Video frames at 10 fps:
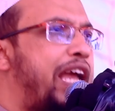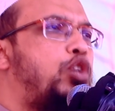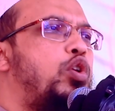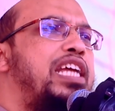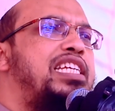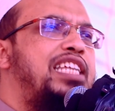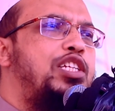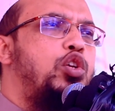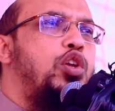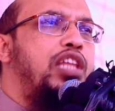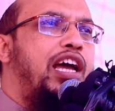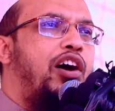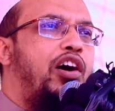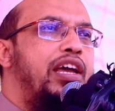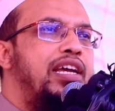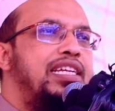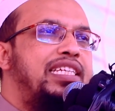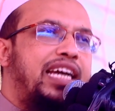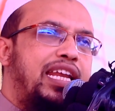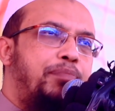একটু রেস্টের জন্য দেওয়া হয়
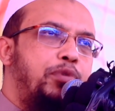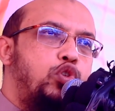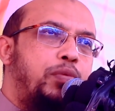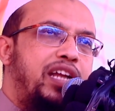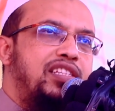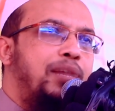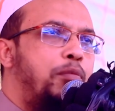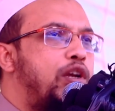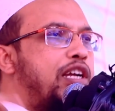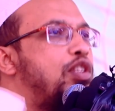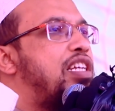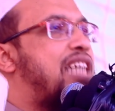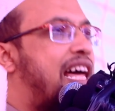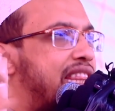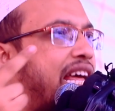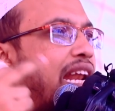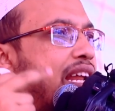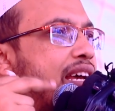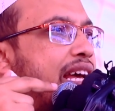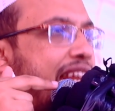সেখানে আপনি সোবানাজের মূলকে যদি টান দেন
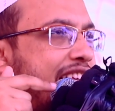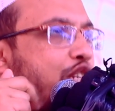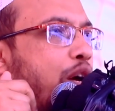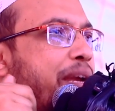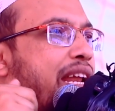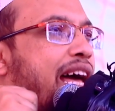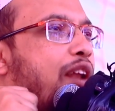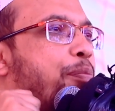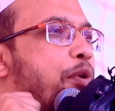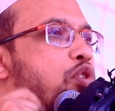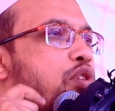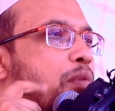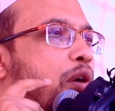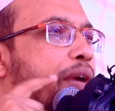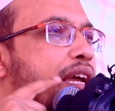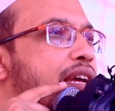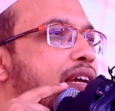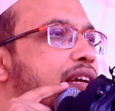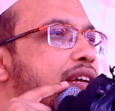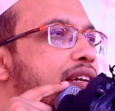রেস্ট হবে না আরও পরিশ্রম হবে
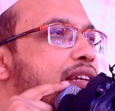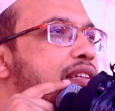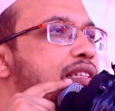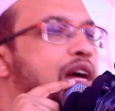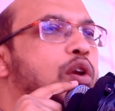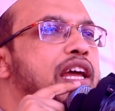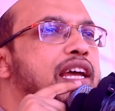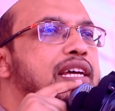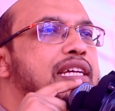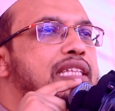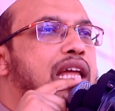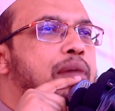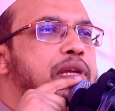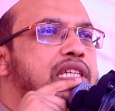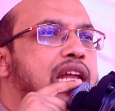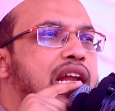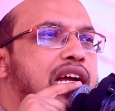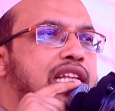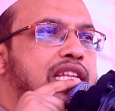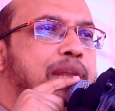তাহলে তারাবির চার
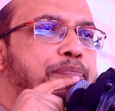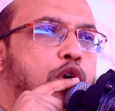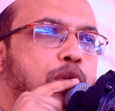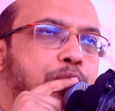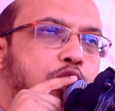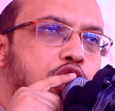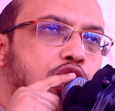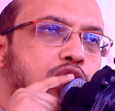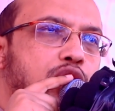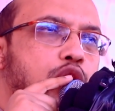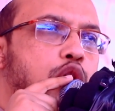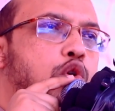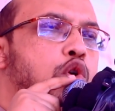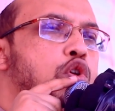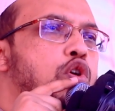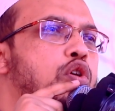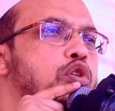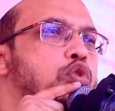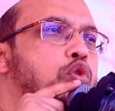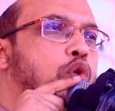রাকাতের পরপর কোনো
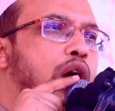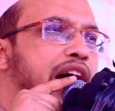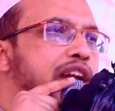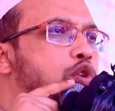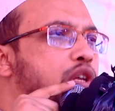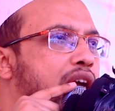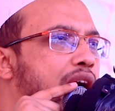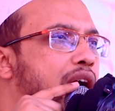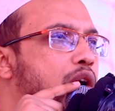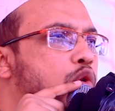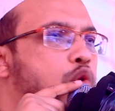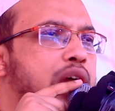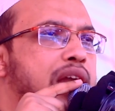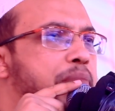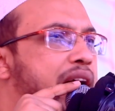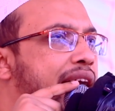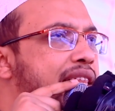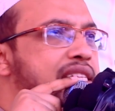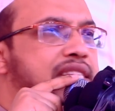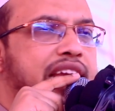দোয়ার কথা কোরআন বা
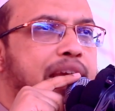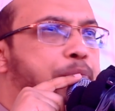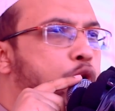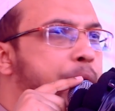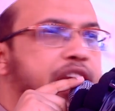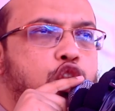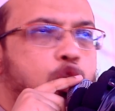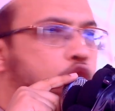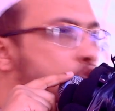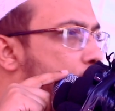হাদিস থেকে প্রমাণিত